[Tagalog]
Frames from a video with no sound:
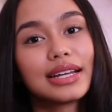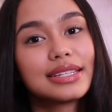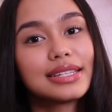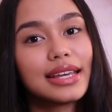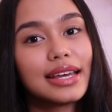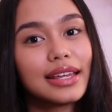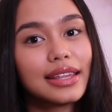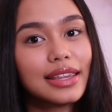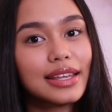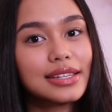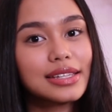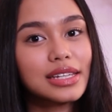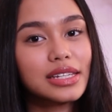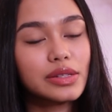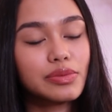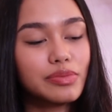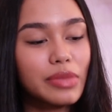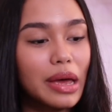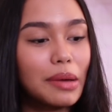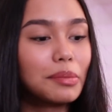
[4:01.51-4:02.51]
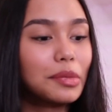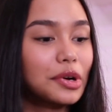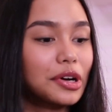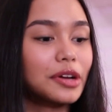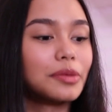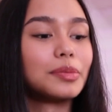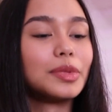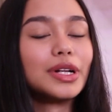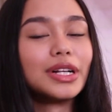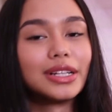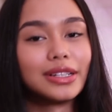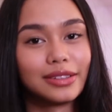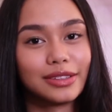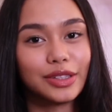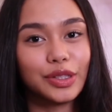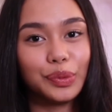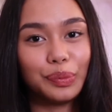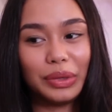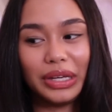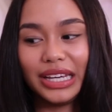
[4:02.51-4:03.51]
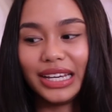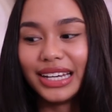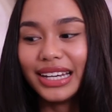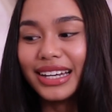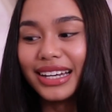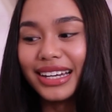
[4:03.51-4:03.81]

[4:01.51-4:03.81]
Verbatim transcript: Kasi this is memorable to me.